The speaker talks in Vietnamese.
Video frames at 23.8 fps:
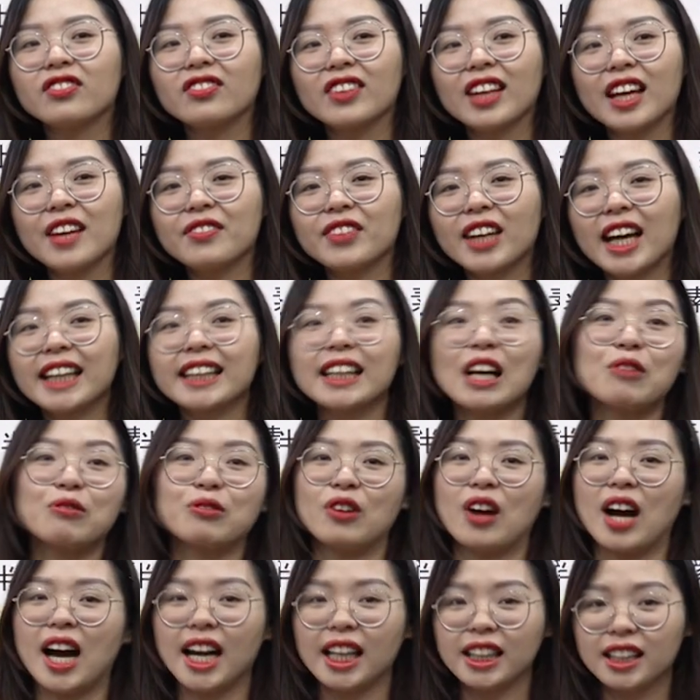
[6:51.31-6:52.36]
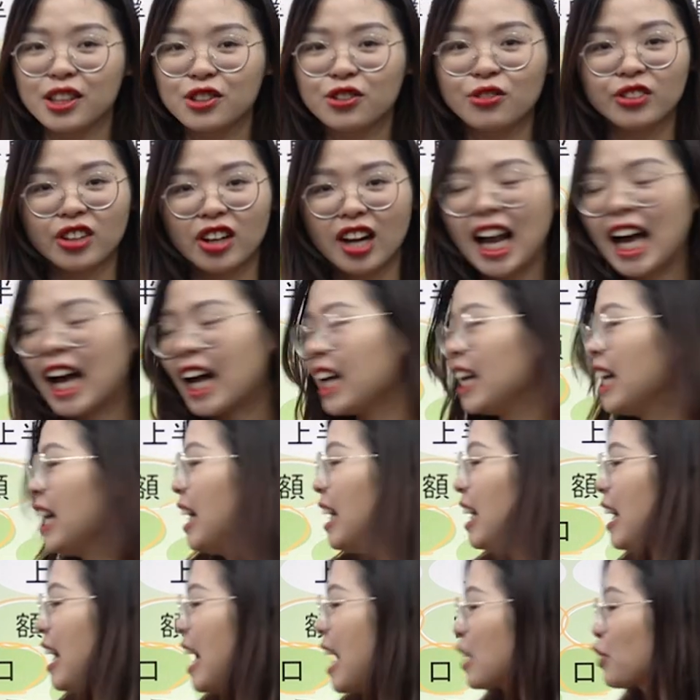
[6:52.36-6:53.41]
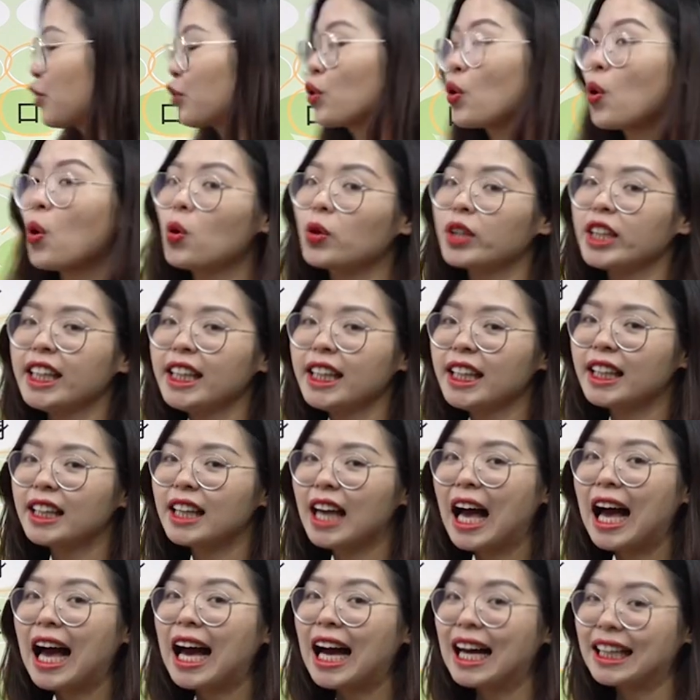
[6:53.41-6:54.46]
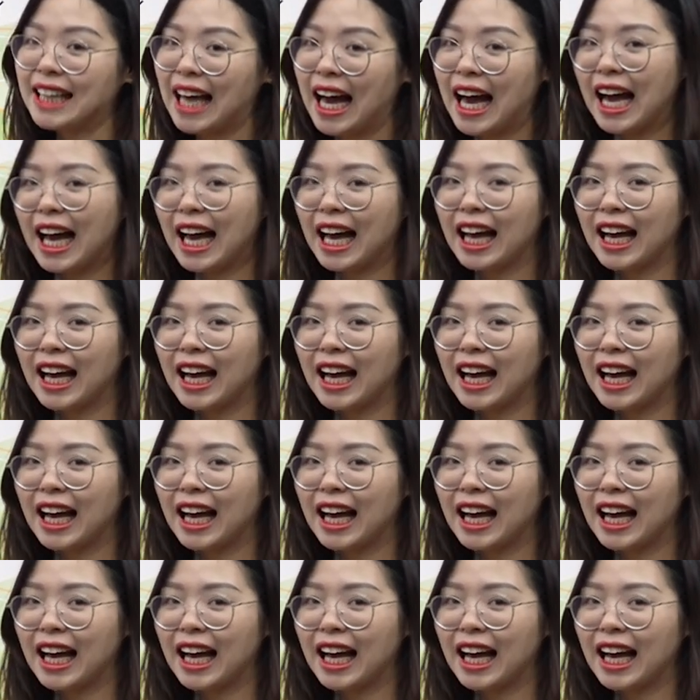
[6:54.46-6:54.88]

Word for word: Ghép cách đọc của hai đứa chúng nó lại là tori hada